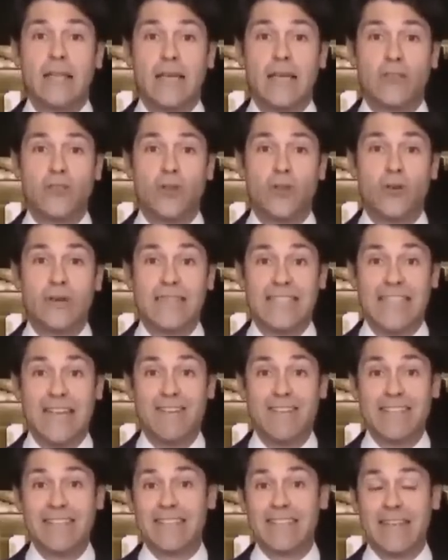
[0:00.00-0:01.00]
De hecho, está
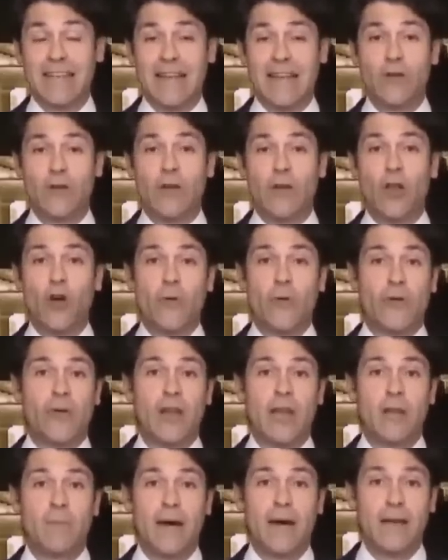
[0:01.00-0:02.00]
bastante claro que el
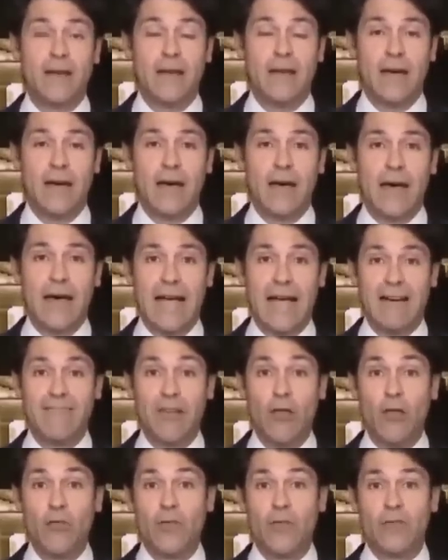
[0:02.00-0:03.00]
gobierno alemán ha
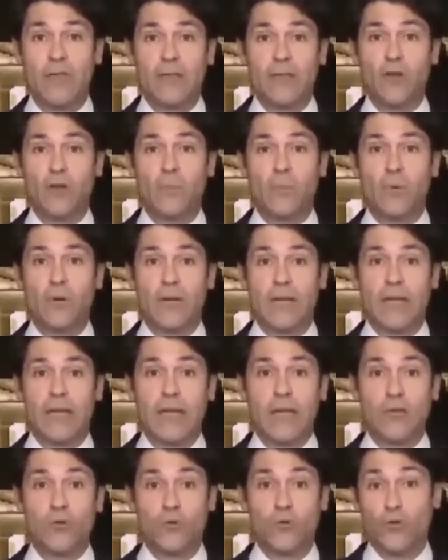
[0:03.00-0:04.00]
acabado cediendo
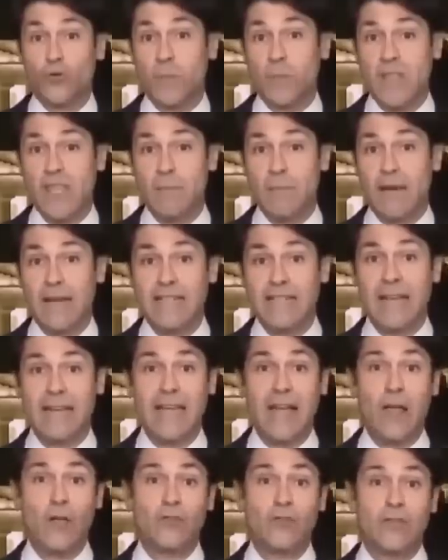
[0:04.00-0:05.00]
porque sus dos principales
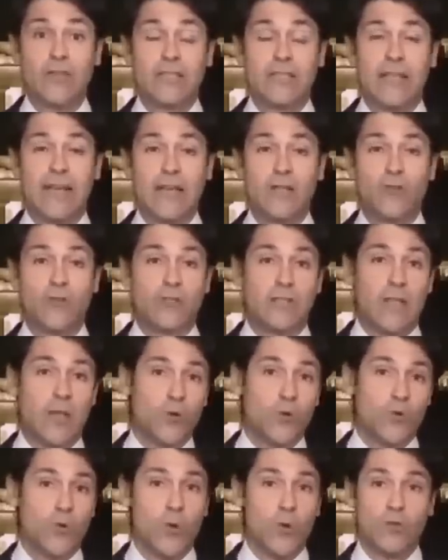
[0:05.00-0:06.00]
aliados en este caso,
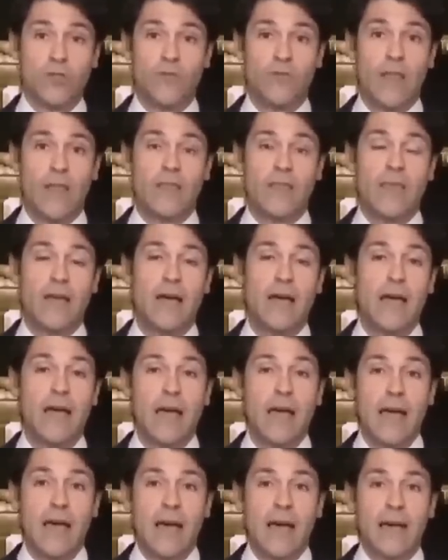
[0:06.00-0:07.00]
Estados Unidos y Francia
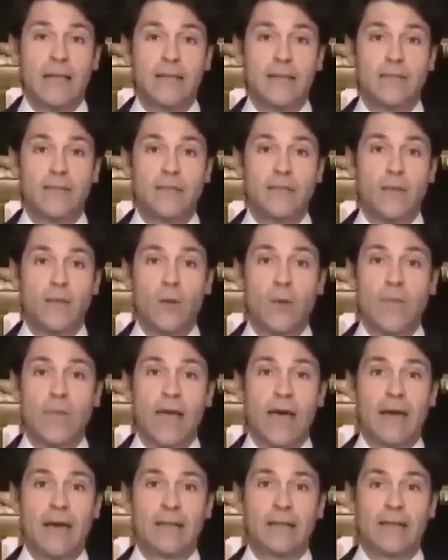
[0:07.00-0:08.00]
han decidido
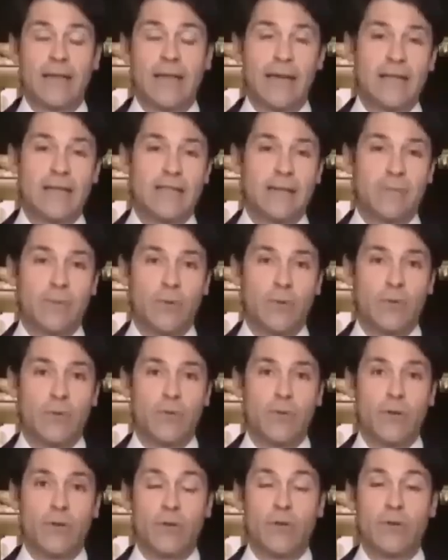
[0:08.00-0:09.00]
enviar tanques de
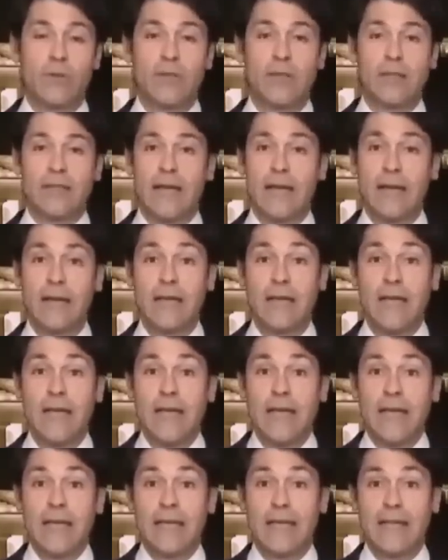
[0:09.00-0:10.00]
producción occidental.
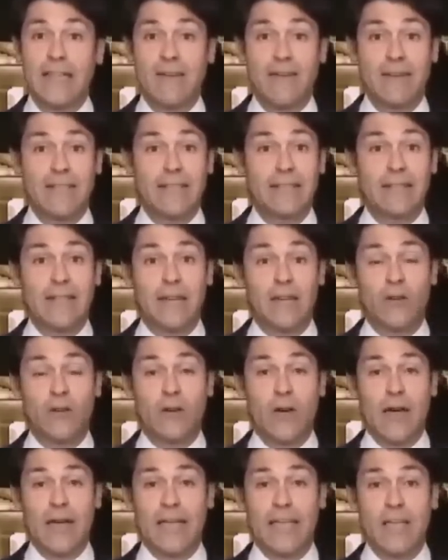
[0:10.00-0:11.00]
Y el debate
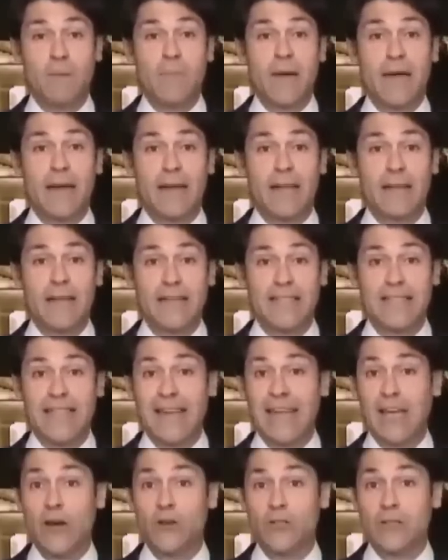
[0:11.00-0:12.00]
interno aquí en Berlín
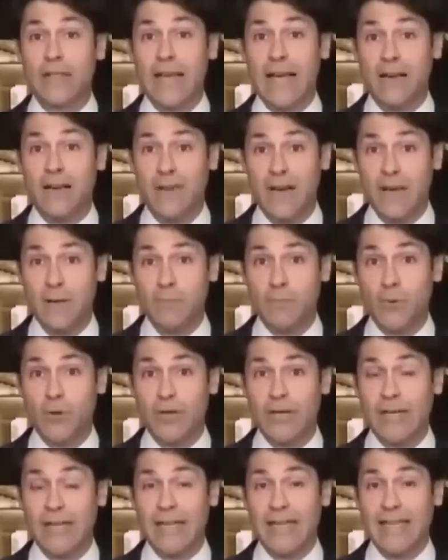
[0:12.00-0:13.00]
está lejos de acabar
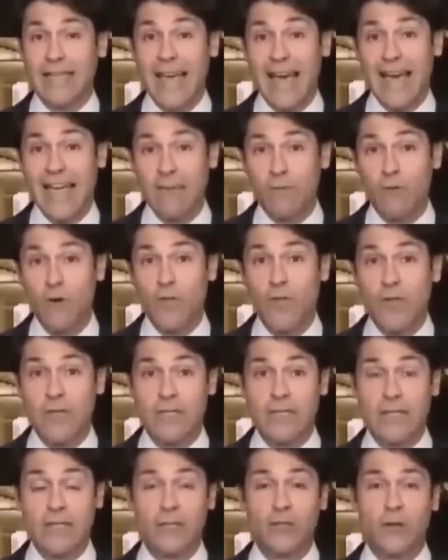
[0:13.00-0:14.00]
porque ya hay
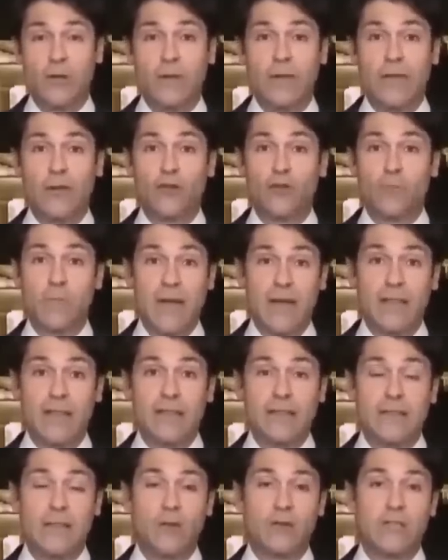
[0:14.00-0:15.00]
voces dentro de los
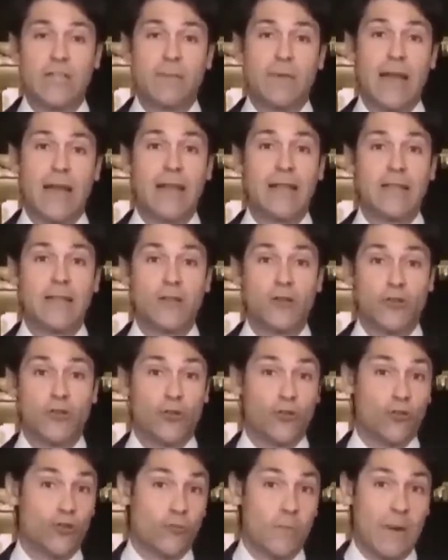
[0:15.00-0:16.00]
verdes y los liberales, los
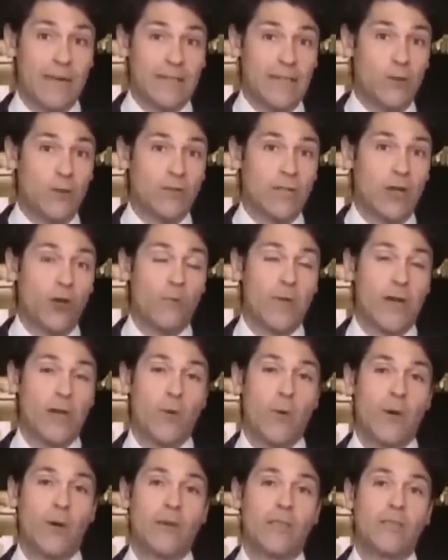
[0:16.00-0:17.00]
otros partidos del
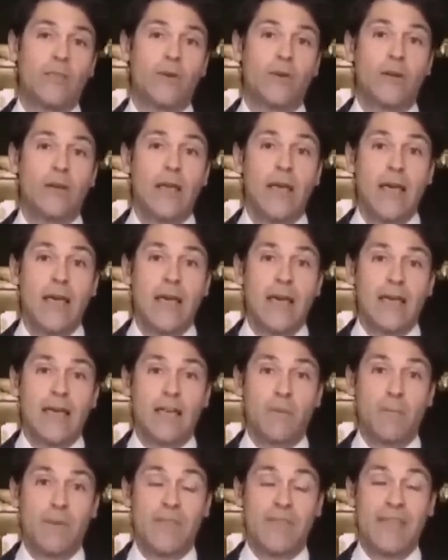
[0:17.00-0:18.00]
gobierno de coalición,
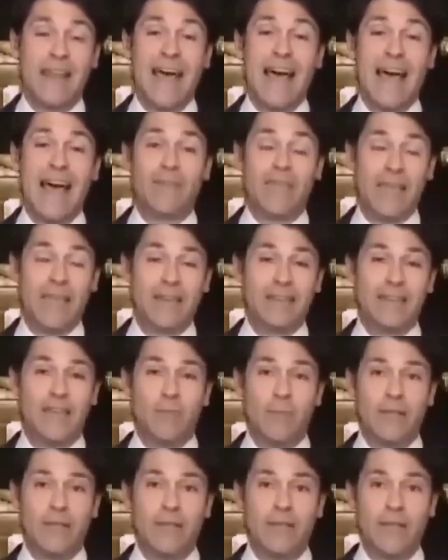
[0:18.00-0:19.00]
que piden
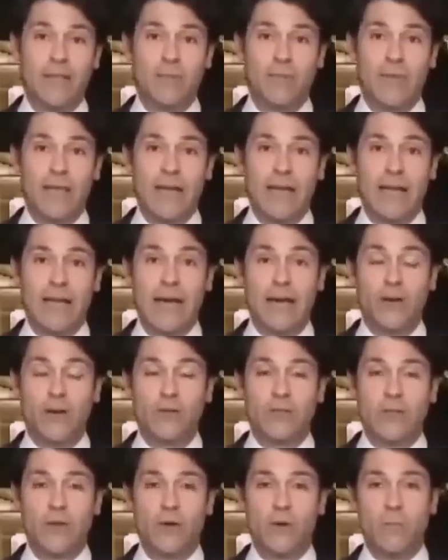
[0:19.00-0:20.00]
abiertamente enviar
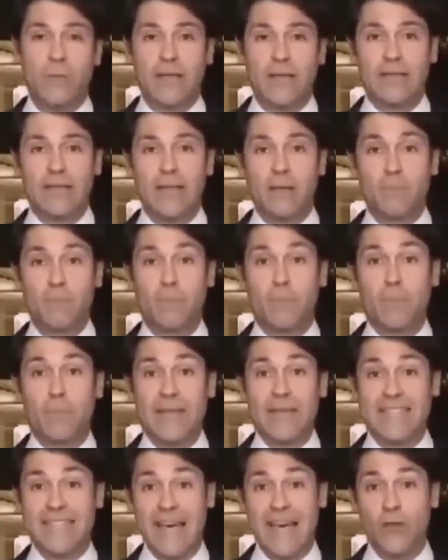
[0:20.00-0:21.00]
carros de combate
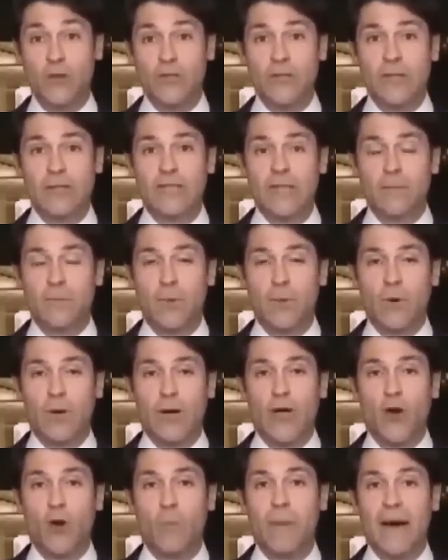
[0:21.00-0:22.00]
pesados del tipo
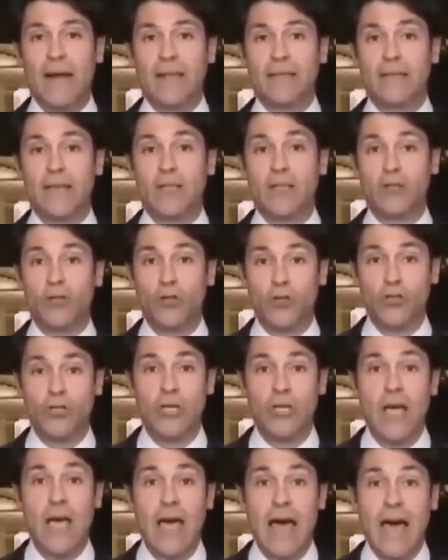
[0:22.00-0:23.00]
Leopard
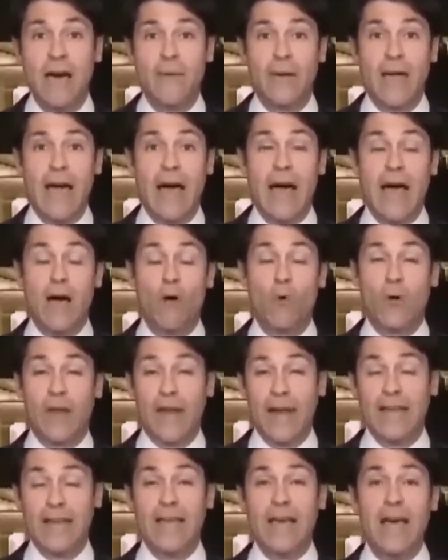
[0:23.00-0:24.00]
2 a, a
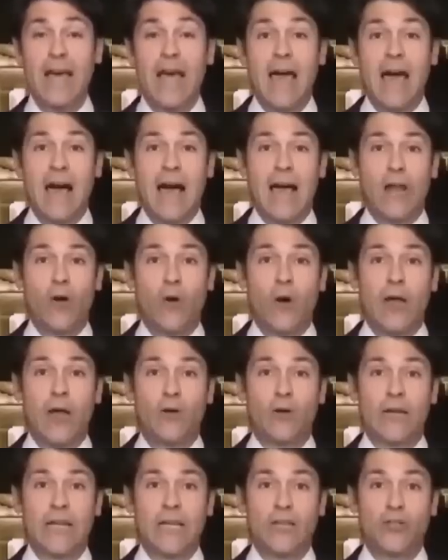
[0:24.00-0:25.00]
Ucrania, algo a
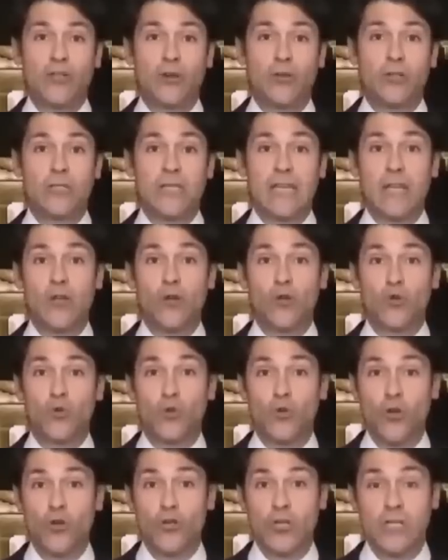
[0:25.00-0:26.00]
lo que Scholz y los
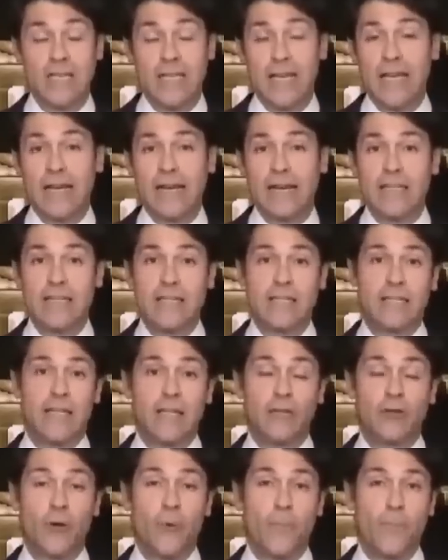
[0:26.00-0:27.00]
suyos se siguen
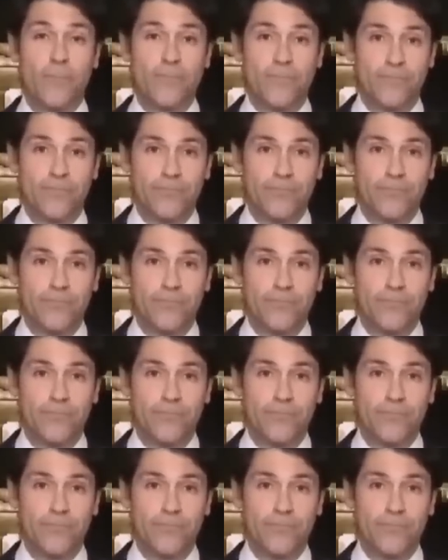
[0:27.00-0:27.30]
resistiendo.